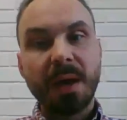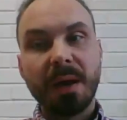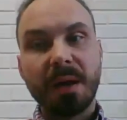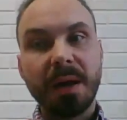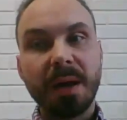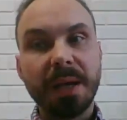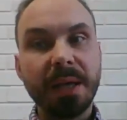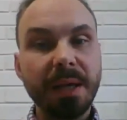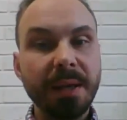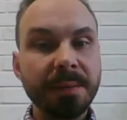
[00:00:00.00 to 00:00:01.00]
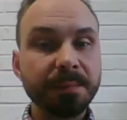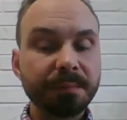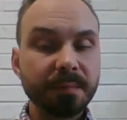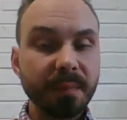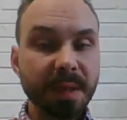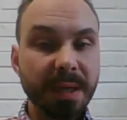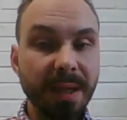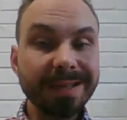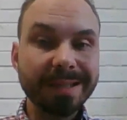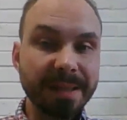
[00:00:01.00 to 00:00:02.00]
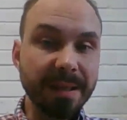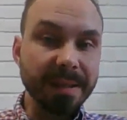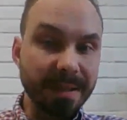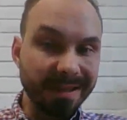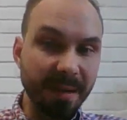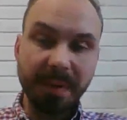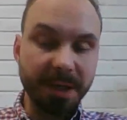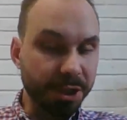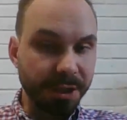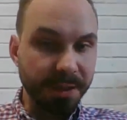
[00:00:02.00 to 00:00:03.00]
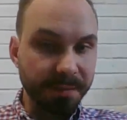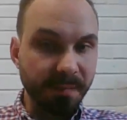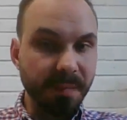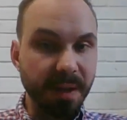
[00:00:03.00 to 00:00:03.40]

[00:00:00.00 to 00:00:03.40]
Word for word: А, и классы здесь небольшие,